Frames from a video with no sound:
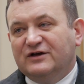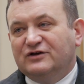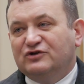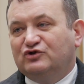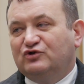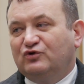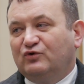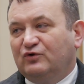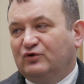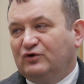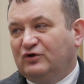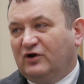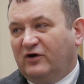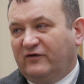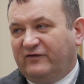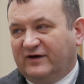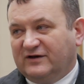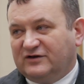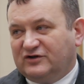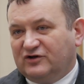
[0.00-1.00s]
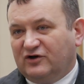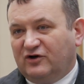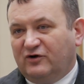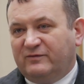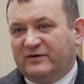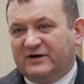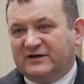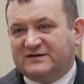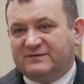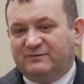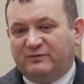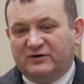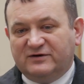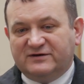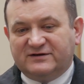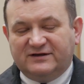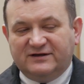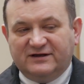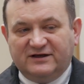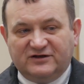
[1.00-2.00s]
zrujnować obraz
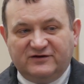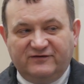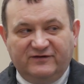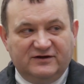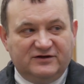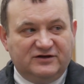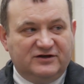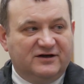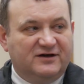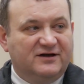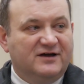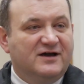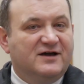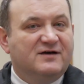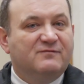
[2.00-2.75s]
Polski na świecie.